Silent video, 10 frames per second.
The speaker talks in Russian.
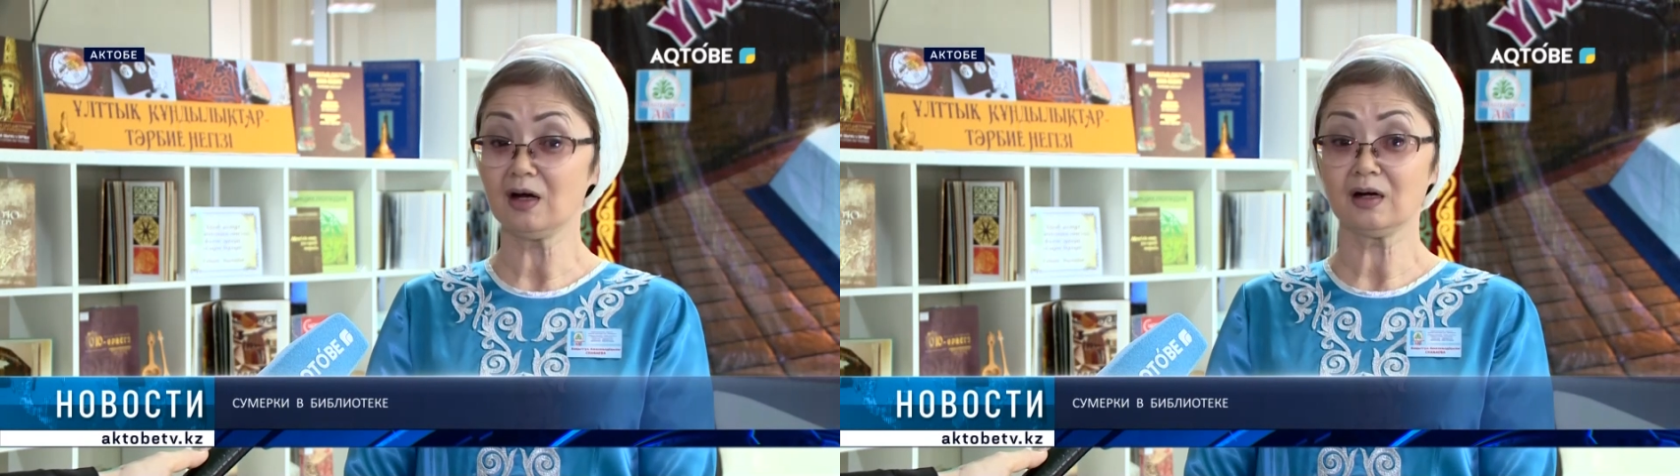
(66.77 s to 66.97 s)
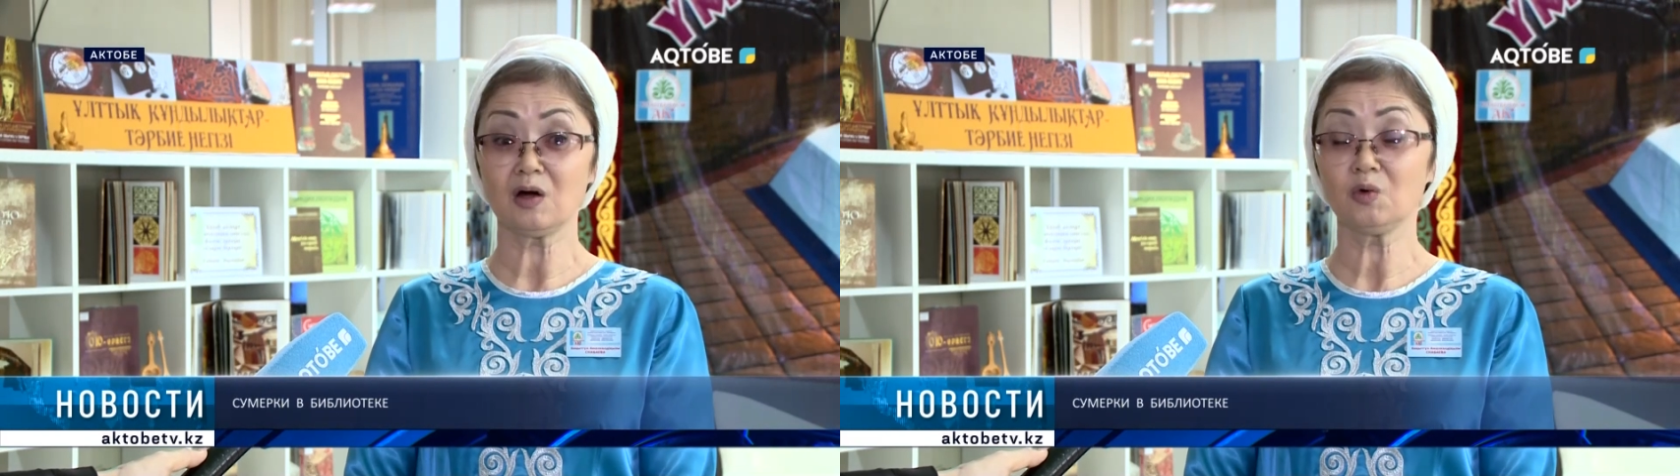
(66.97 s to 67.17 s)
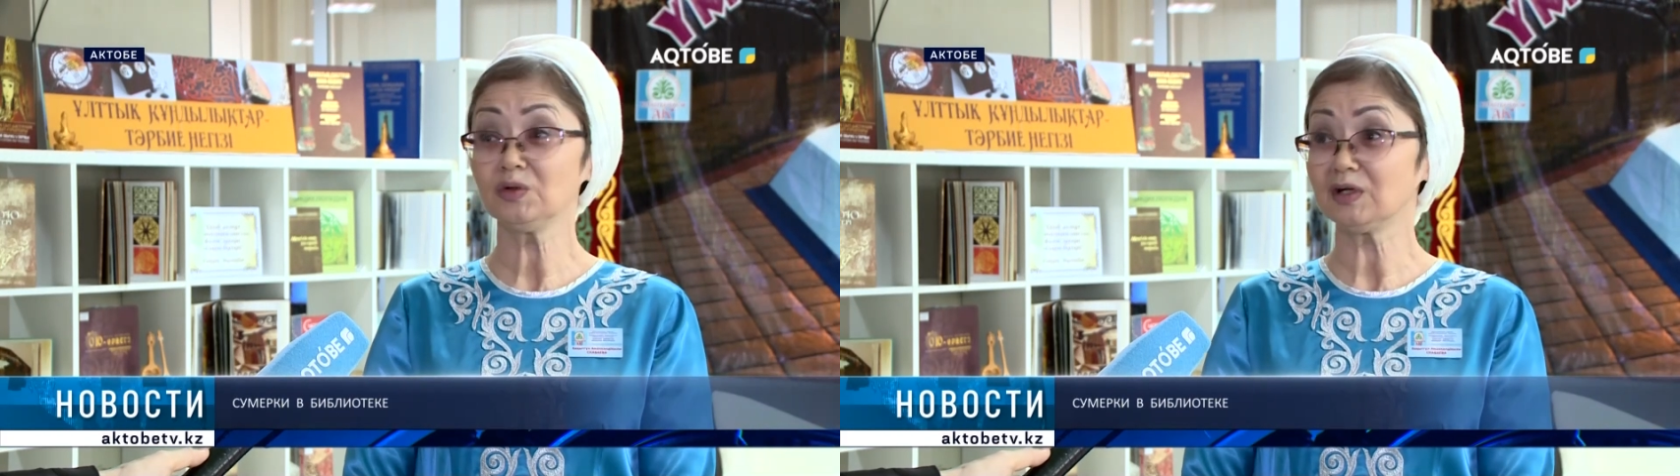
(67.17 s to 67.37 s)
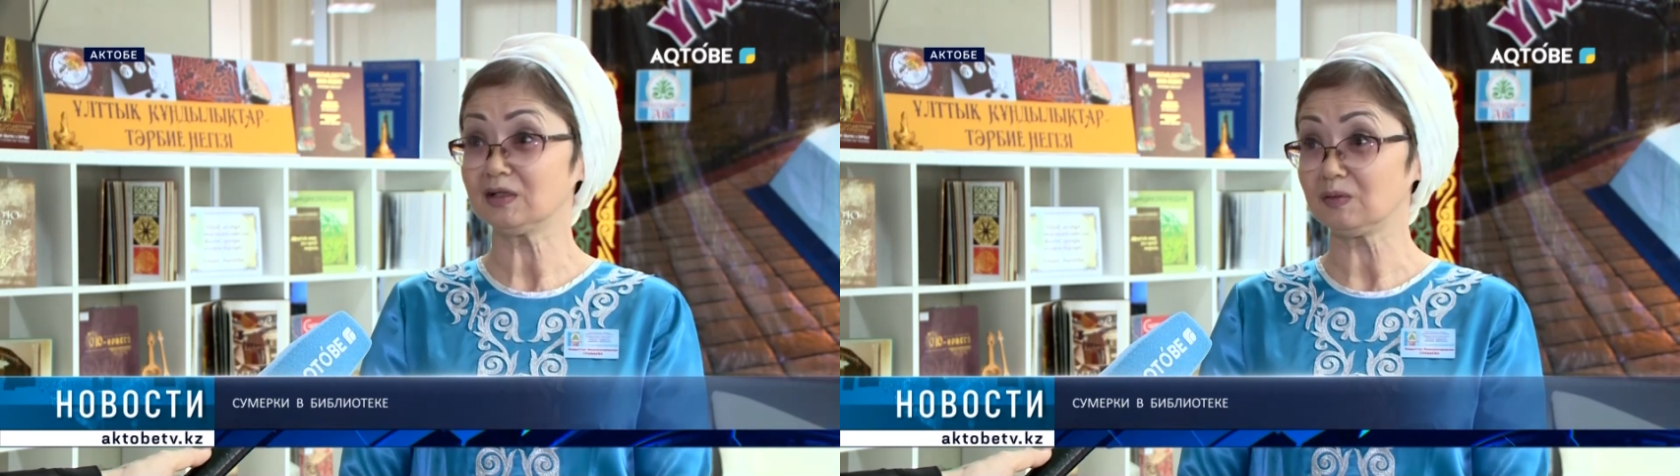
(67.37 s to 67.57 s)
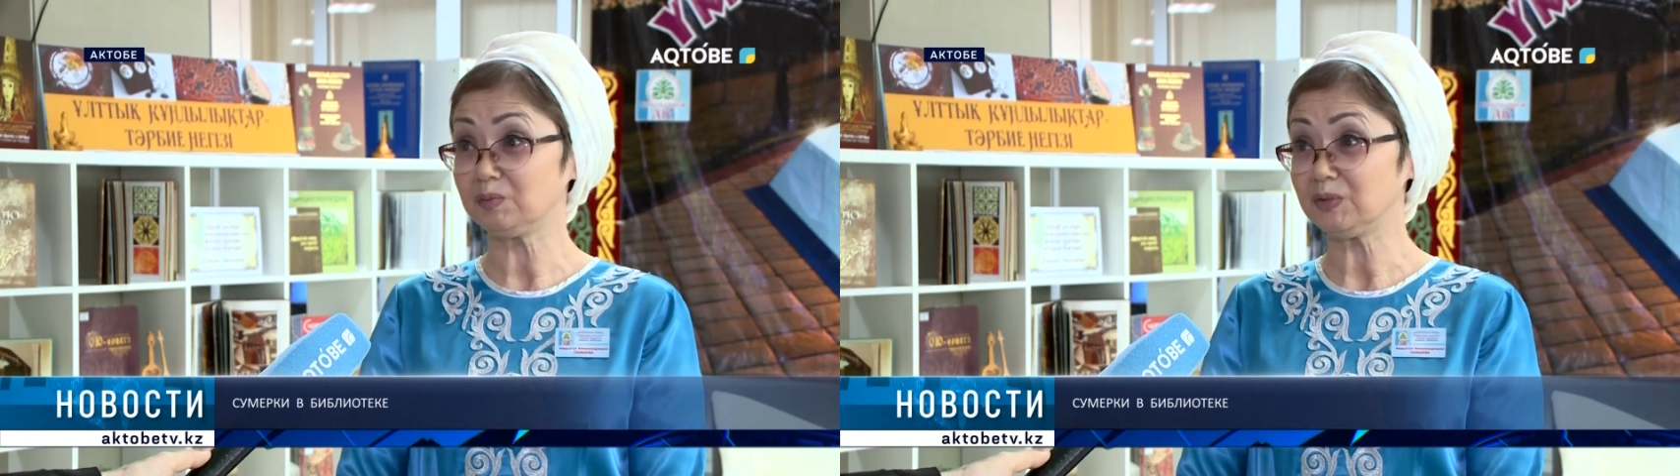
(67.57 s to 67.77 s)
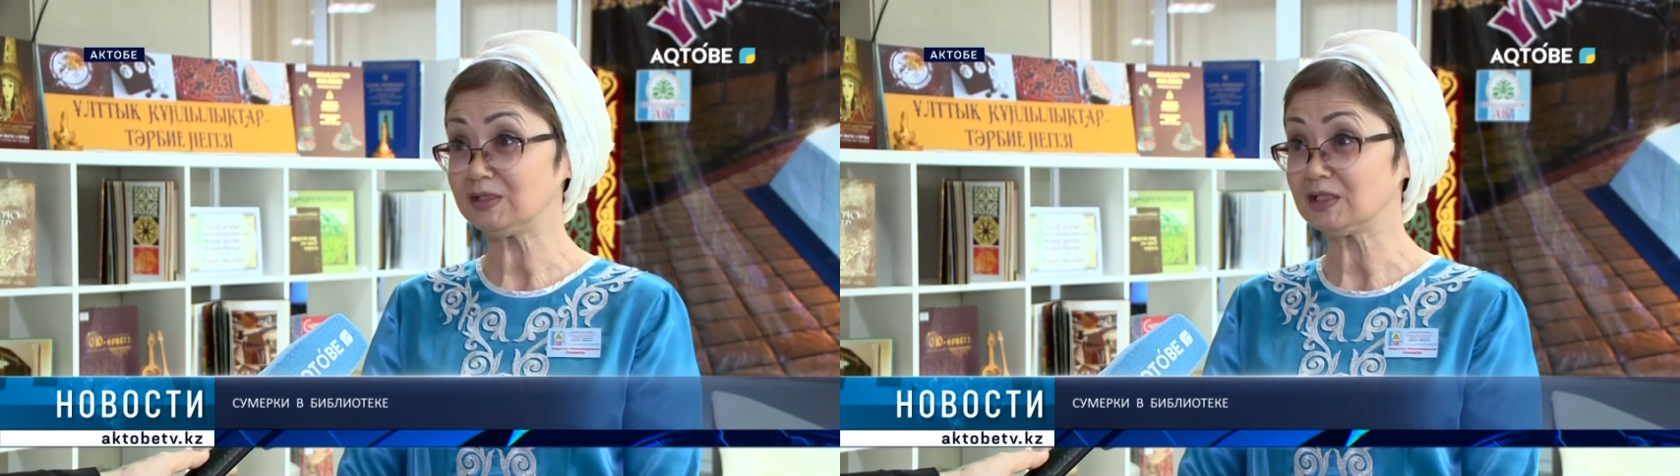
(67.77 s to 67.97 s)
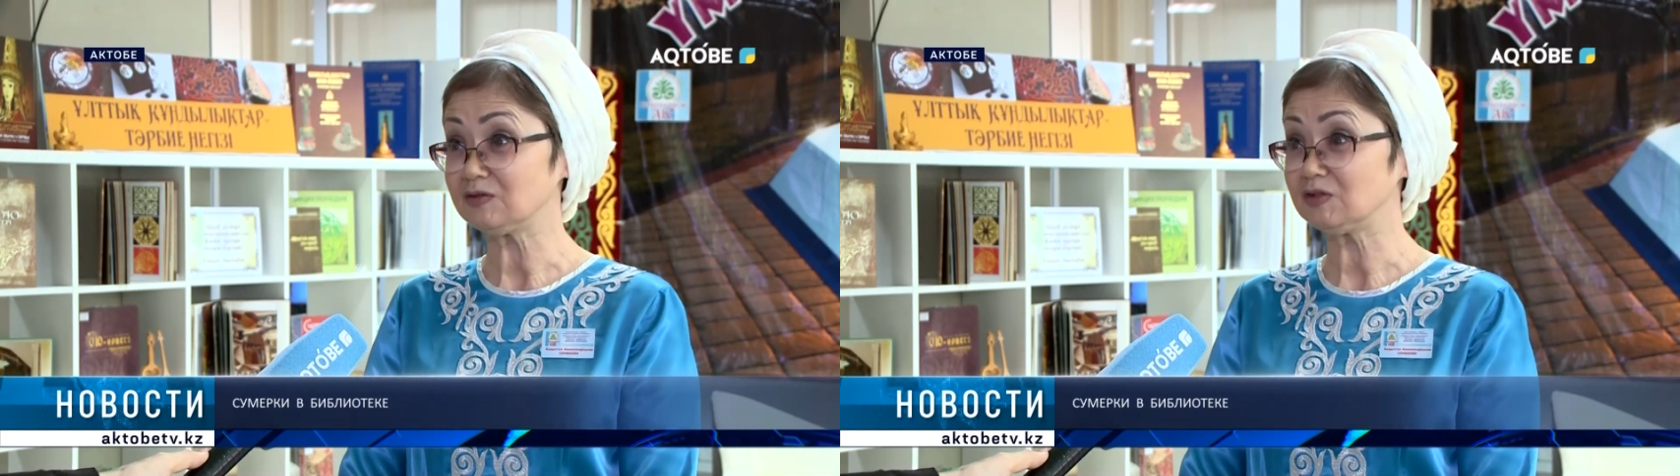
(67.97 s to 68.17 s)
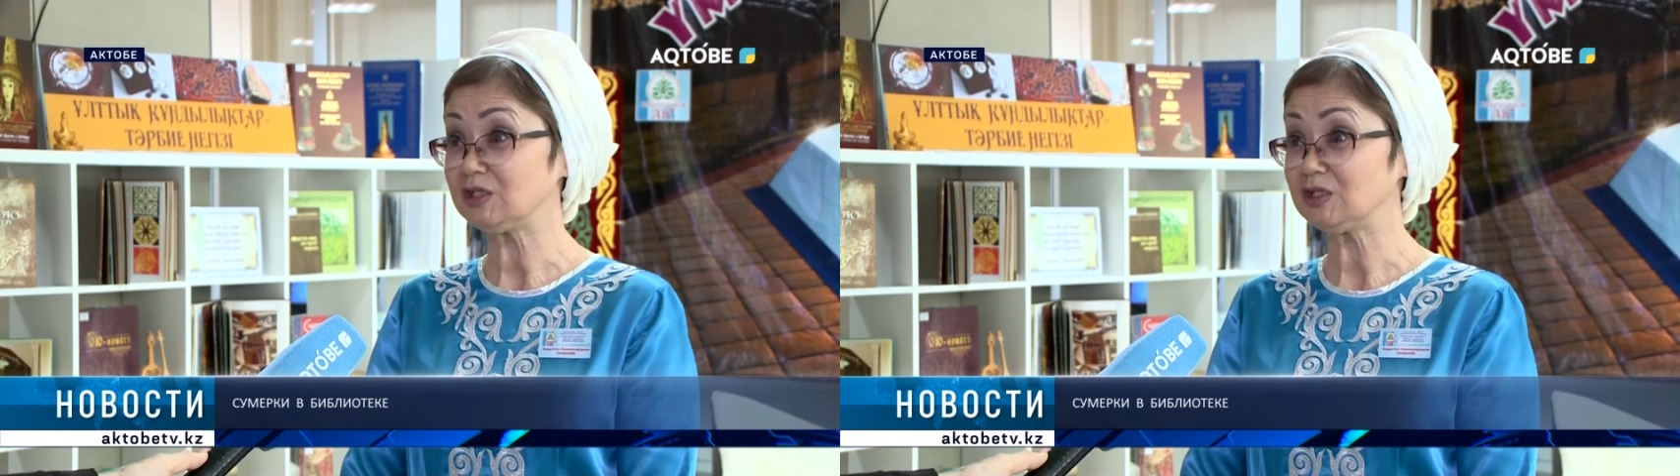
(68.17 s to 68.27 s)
какую надо придерживать